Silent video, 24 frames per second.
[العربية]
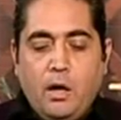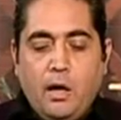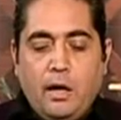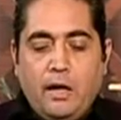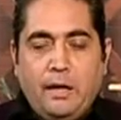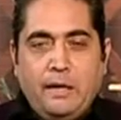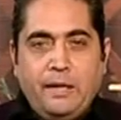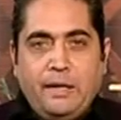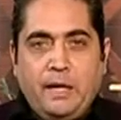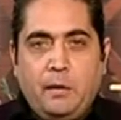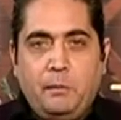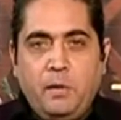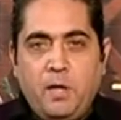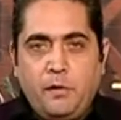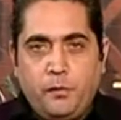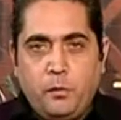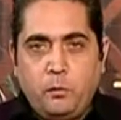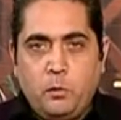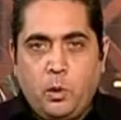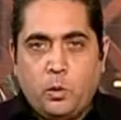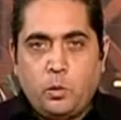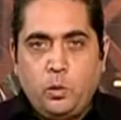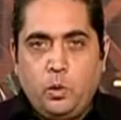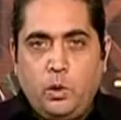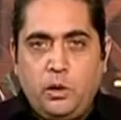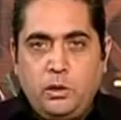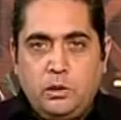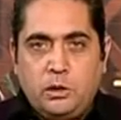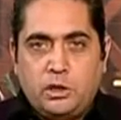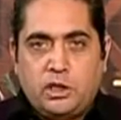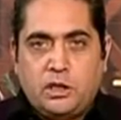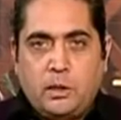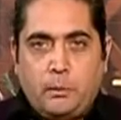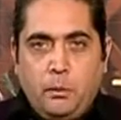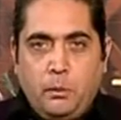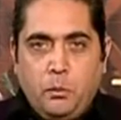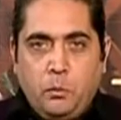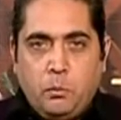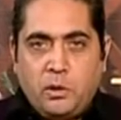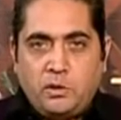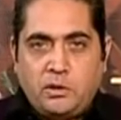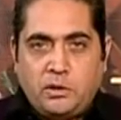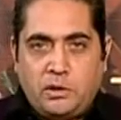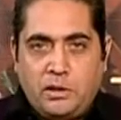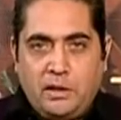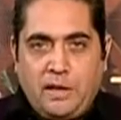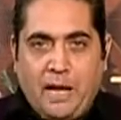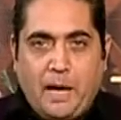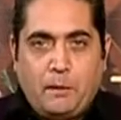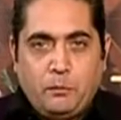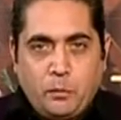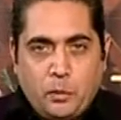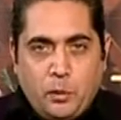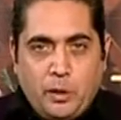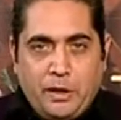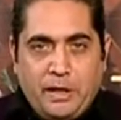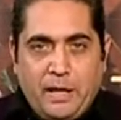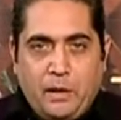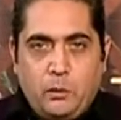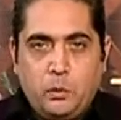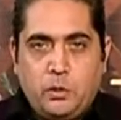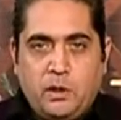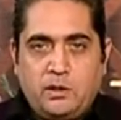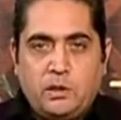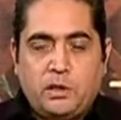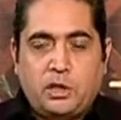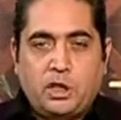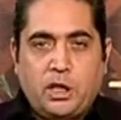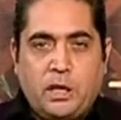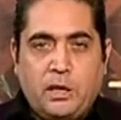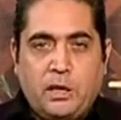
الجميل في الموضوع ان الشباب المصري الحمد لله والناس اللي شغاله